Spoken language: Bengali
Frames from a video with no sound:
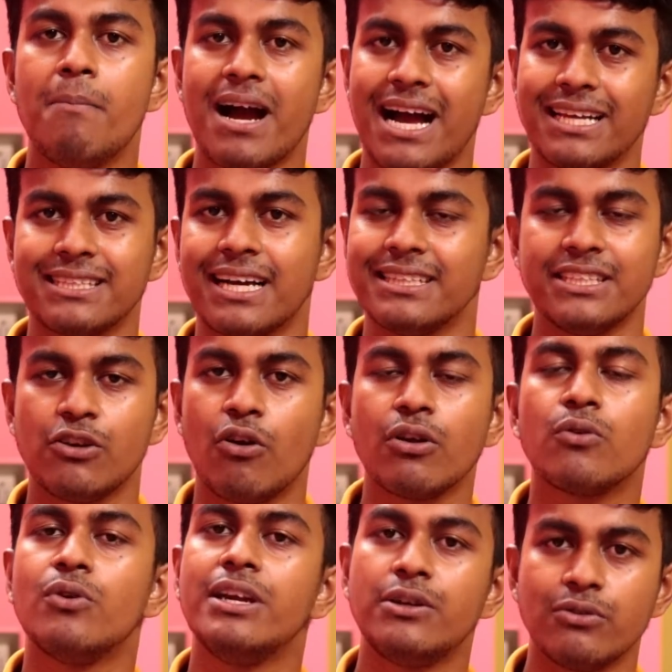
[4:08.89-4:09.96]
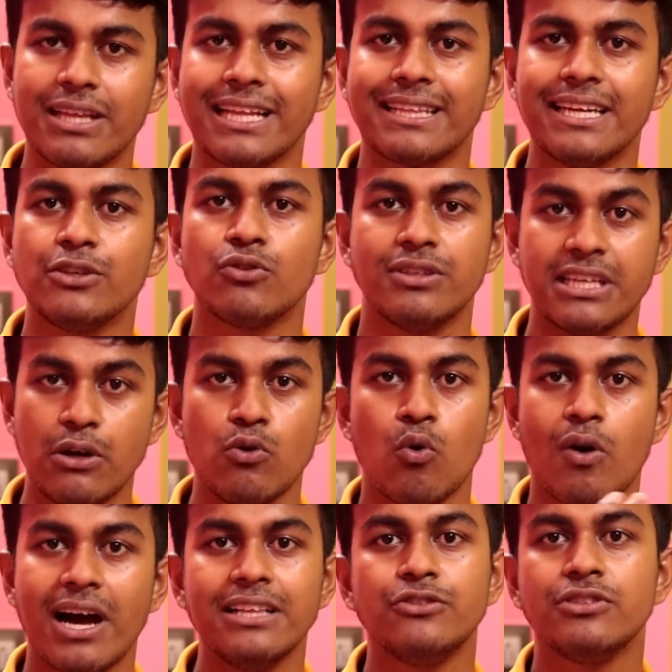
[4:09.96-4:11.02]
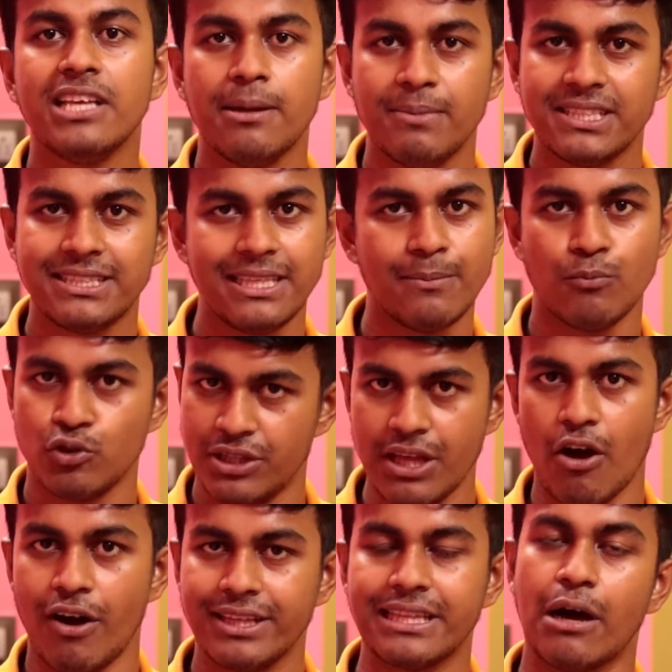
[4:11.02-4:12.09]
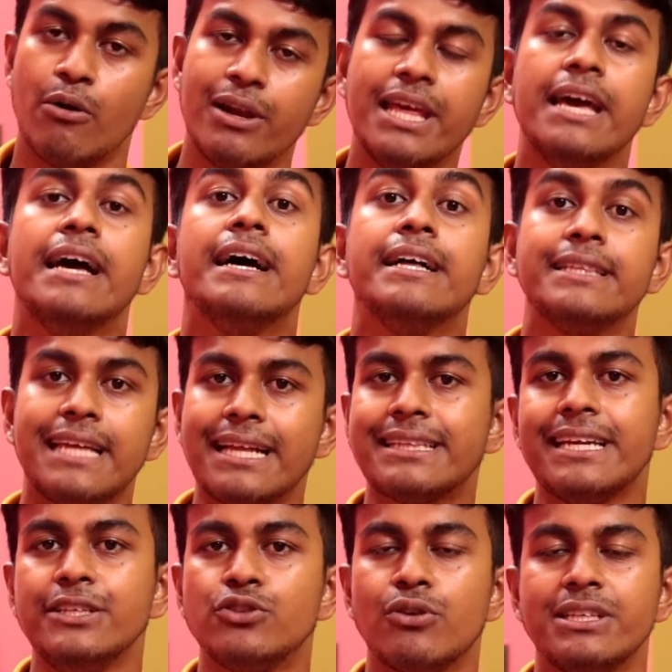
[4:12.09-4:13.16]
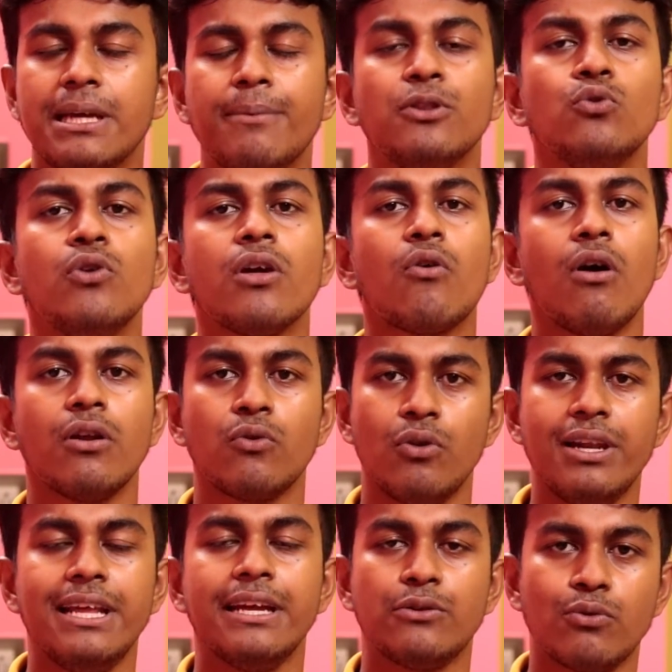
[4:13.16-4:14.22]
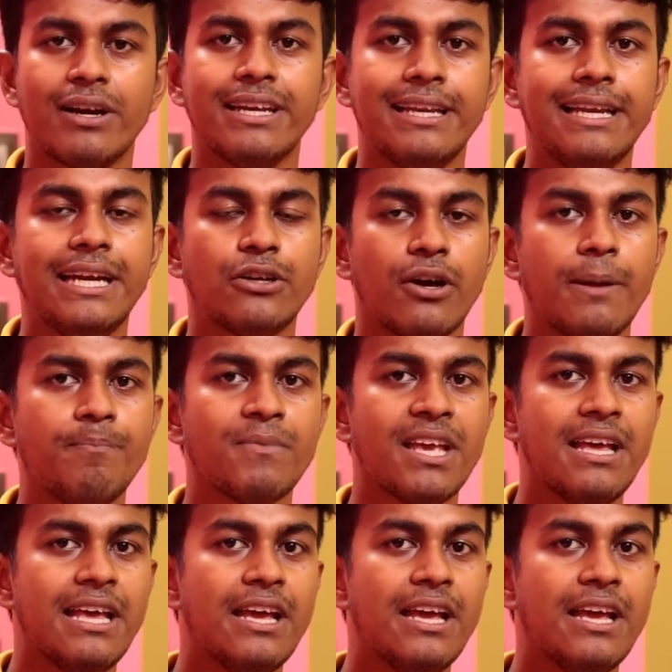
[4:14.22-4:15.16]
বা কাছাকাছি কল করলে একটু তাড়াতাড়ি চলে যায় লোকাল যদি এমএসসির মধ্যে হয় তাহলে তাড়াতাড়ি চলে যায় বা দূরে কল করলে একটুখানি লেট হয়